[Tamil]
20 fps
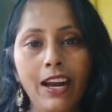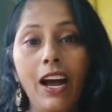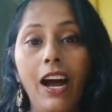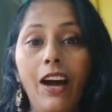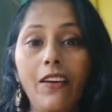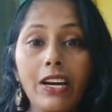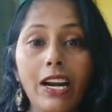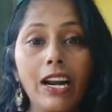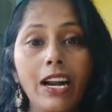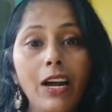
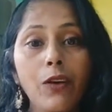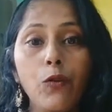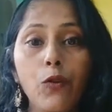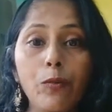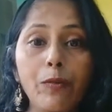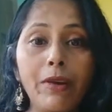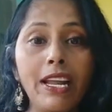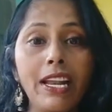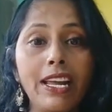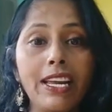அவர்கள்லாம்
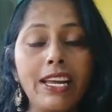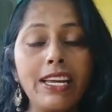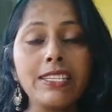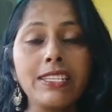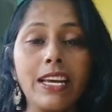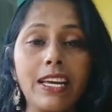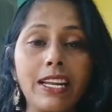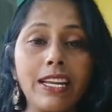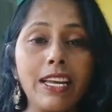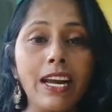உண்மையிலேயே
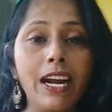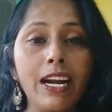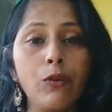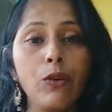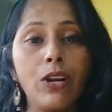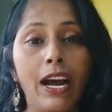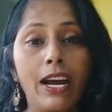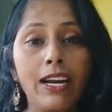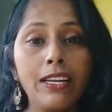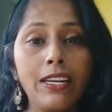சரியான ஒரு
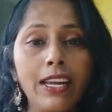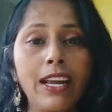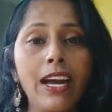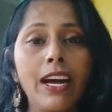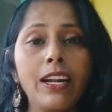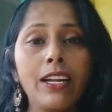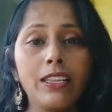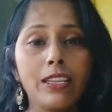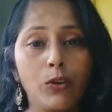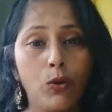
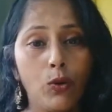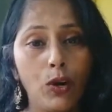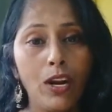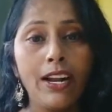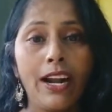அங்கீகாரத்துக்குள்